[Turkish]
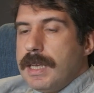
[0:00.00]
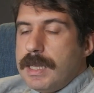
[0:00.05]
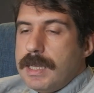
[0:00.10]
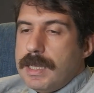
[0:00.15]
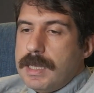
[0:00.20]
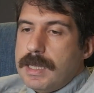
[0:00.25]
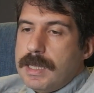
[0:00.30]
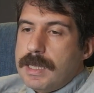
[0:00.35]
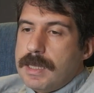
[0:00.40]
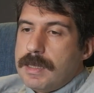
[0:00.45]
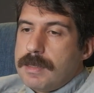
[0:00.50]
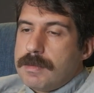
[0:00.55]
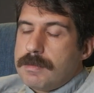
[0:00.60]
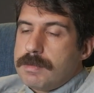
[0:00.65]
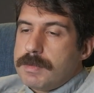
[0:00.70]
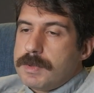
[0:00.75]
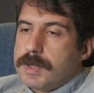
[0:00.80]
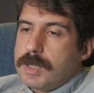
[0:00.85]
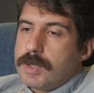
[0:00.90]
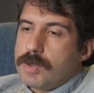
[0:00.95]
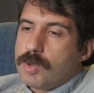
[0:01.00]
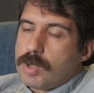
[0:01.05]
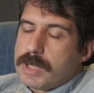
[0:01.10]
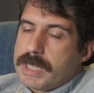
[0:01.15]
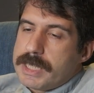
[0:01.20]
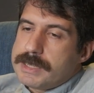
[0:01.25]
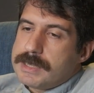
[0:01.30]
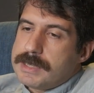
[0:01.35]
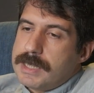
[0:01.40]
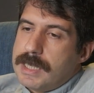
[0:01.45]
E,
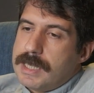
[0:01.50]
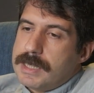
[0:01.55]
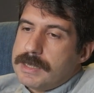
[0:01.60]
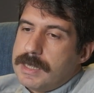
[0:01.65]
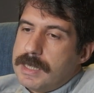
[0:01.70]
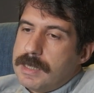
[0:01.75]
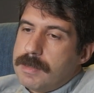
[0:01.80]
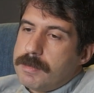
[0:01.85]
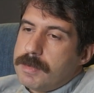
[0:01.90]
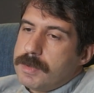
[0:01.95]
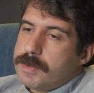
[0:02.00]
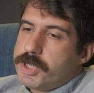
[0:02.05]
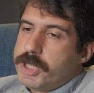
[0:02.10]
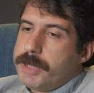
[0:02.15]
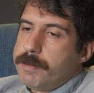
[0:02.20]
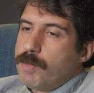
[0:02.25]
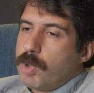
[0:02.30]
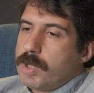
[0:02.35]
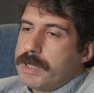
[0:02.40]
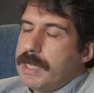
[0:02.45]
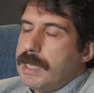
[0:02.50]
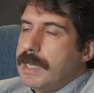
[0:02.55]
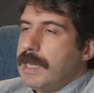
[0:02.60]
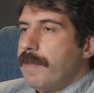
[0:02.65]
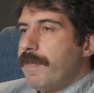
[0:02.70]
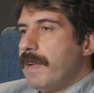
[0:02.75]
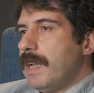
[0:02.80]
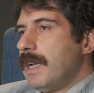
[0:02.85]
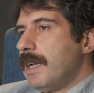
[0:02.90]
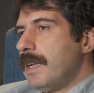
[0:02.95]
dolayısıyla da e, Çin
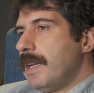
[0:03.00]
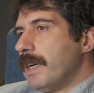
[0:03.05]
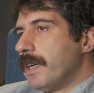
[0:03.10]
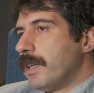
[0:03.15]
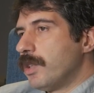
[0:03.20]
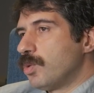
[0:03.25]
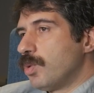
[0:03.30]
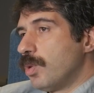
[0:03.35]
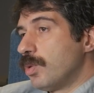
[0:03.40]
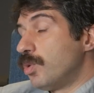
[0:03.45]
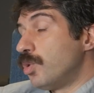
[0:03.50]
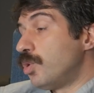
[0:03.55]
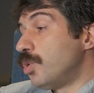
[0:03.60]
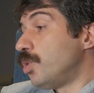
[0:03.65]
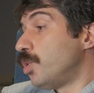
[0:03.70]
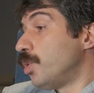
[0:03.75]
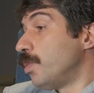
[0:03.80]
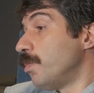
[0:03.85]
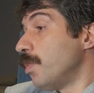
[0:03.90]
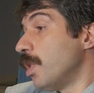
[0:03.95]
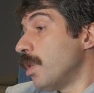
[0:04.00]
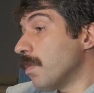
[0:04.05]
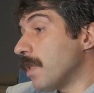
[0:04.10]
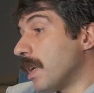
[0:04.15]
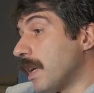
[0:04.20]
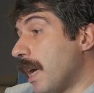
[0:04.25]
modeliyle falan alakası olduğunu düşünmüyorum.